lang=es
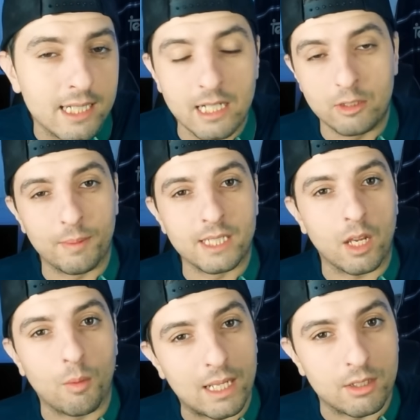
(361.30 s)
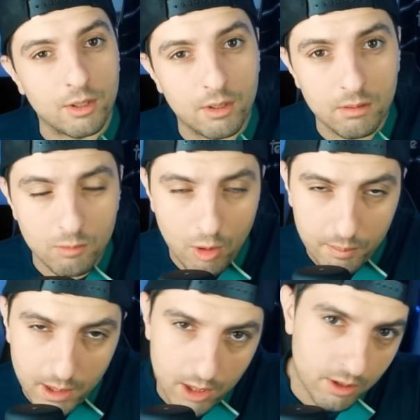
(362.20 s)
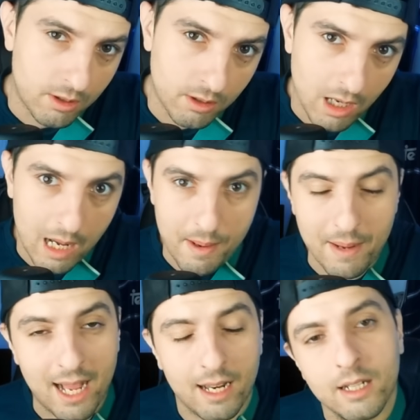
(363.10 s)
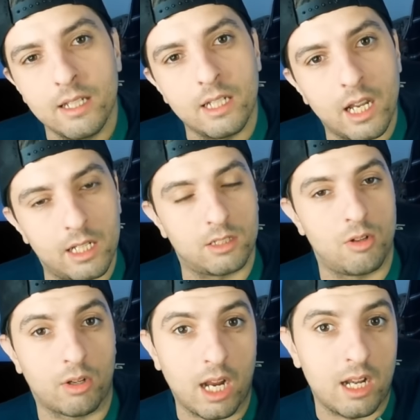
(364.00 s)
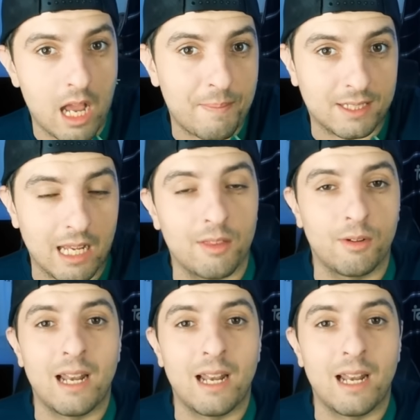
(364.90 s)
en el 94 lo envió a mamar y es lo que le ha pasado.